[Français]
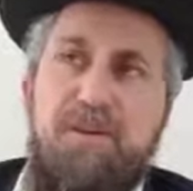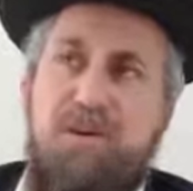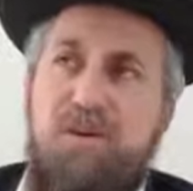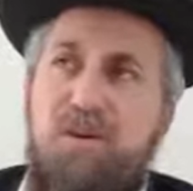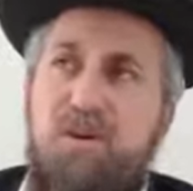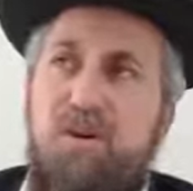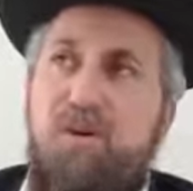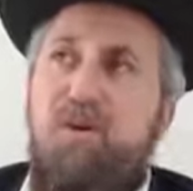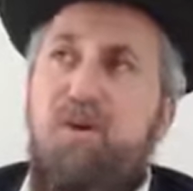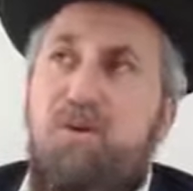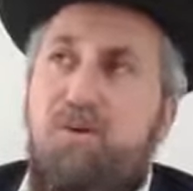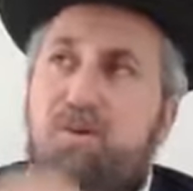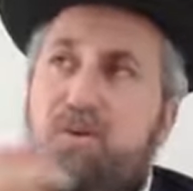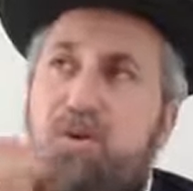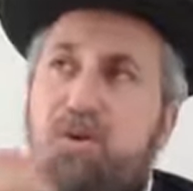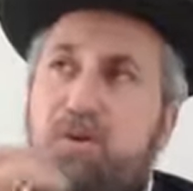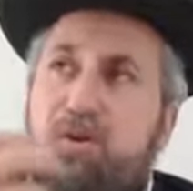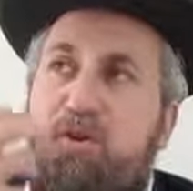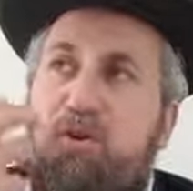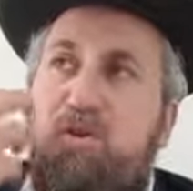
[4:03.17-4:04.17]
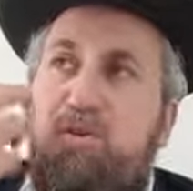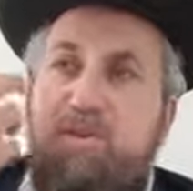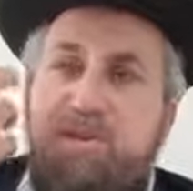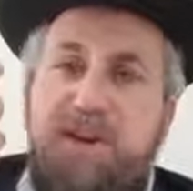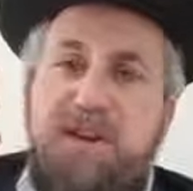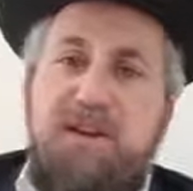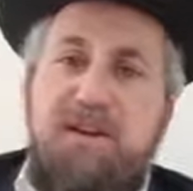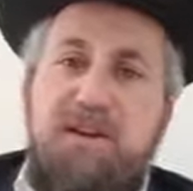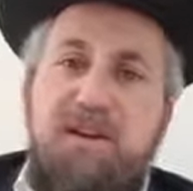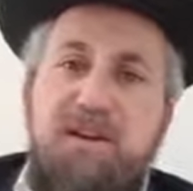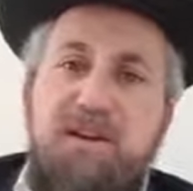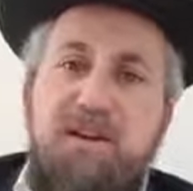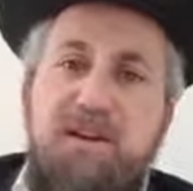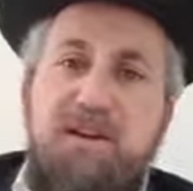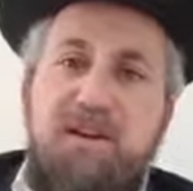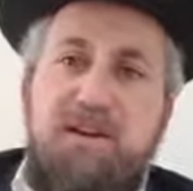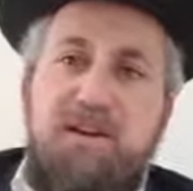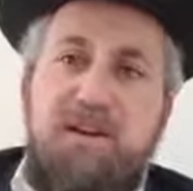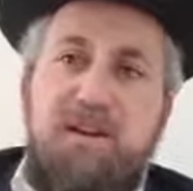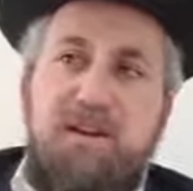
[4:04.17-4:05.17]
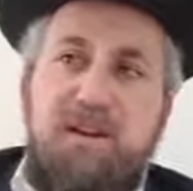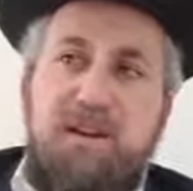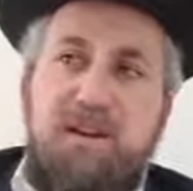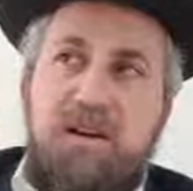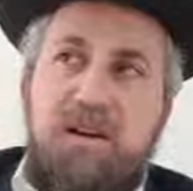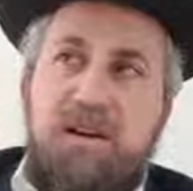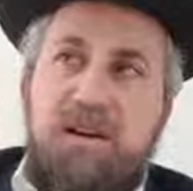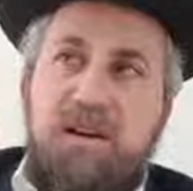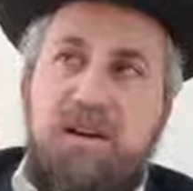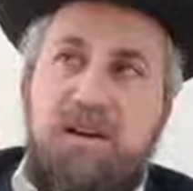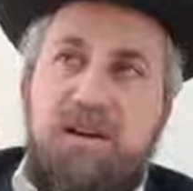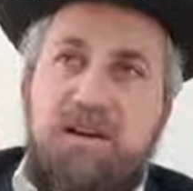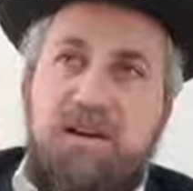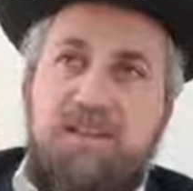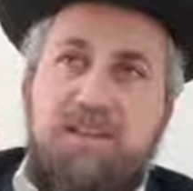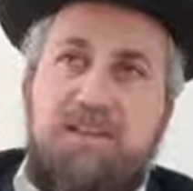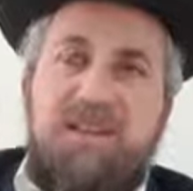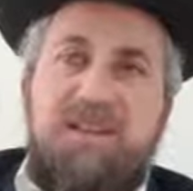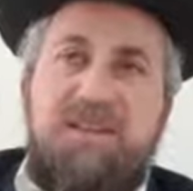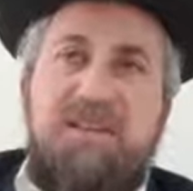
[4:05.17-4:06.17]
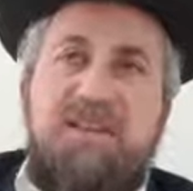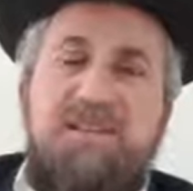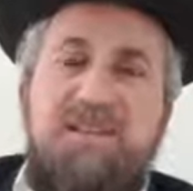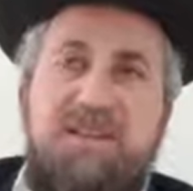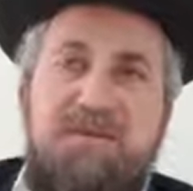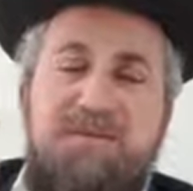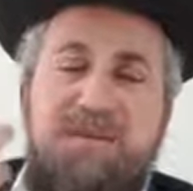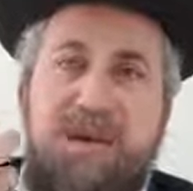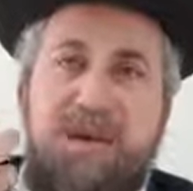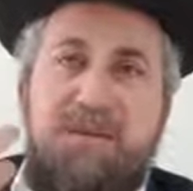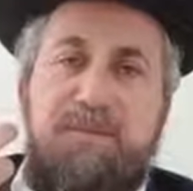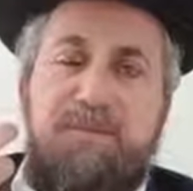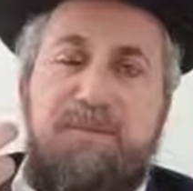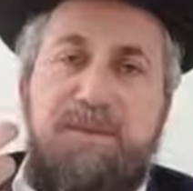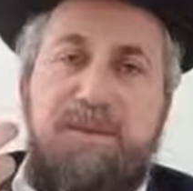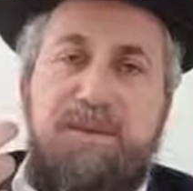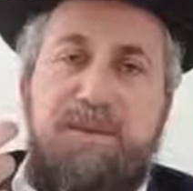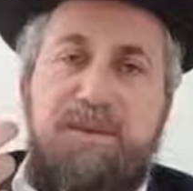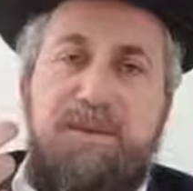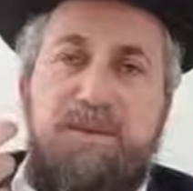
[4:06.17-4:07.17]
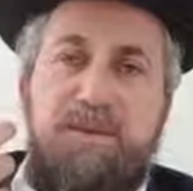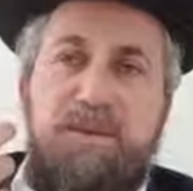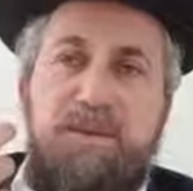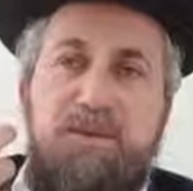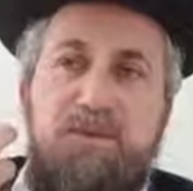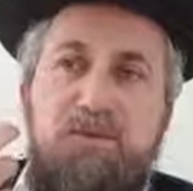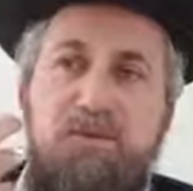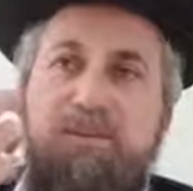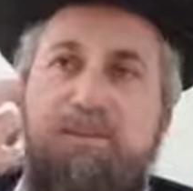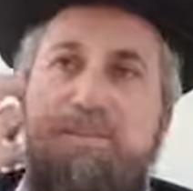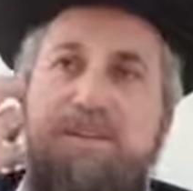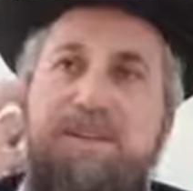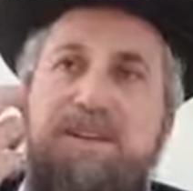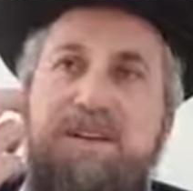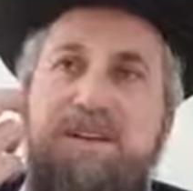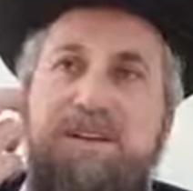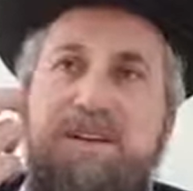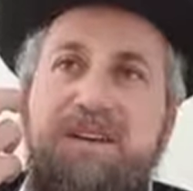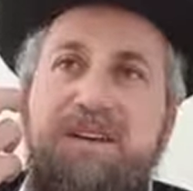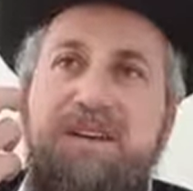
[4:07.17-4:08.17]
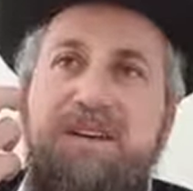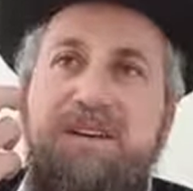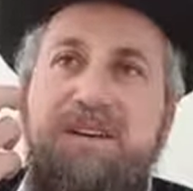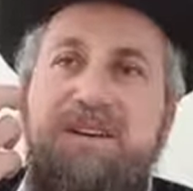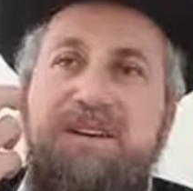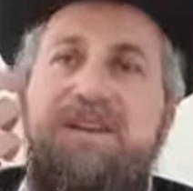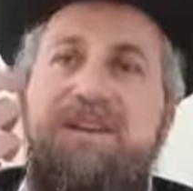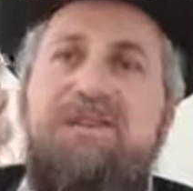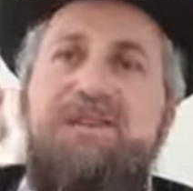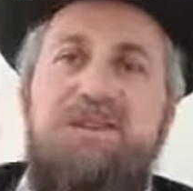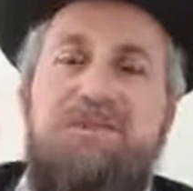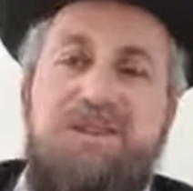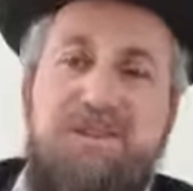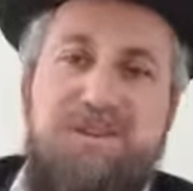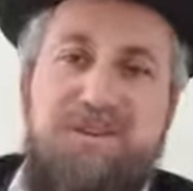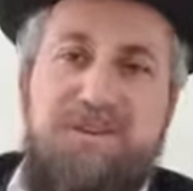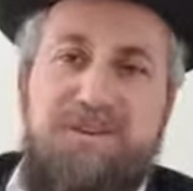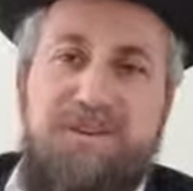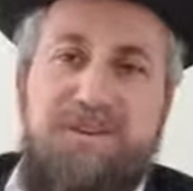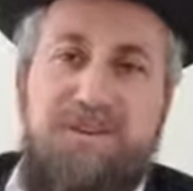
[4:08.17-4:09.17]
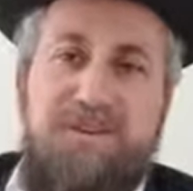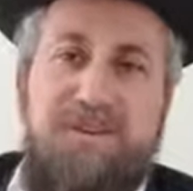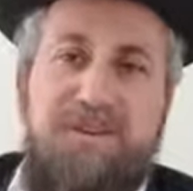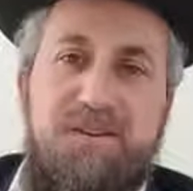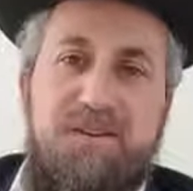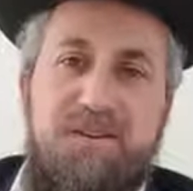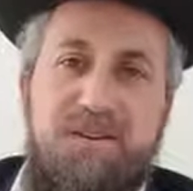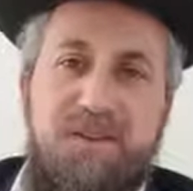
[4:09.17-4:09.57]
Quand l'homme oublie c'est qui sa femme, oublie qui sont ses enfants.